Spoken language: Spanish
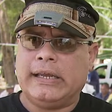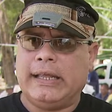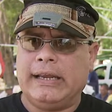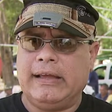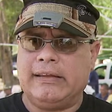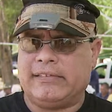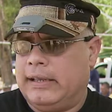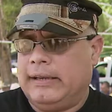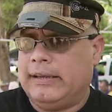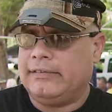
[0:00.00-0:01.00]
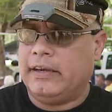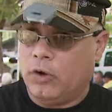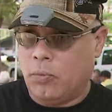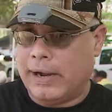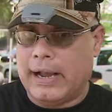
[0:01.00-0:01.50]
quiere, quiere decir
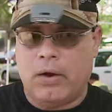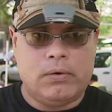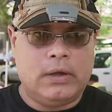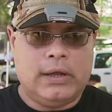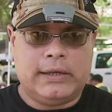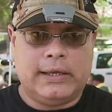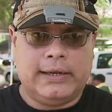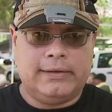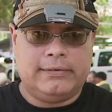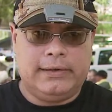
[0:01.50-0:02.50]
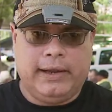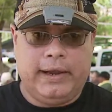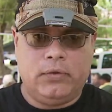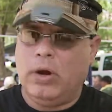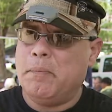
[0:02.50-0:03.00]
en Humacao, quiere decir que
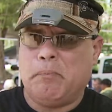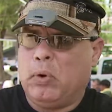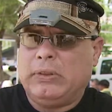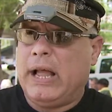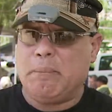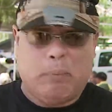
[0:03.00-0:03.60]
a ellos les importa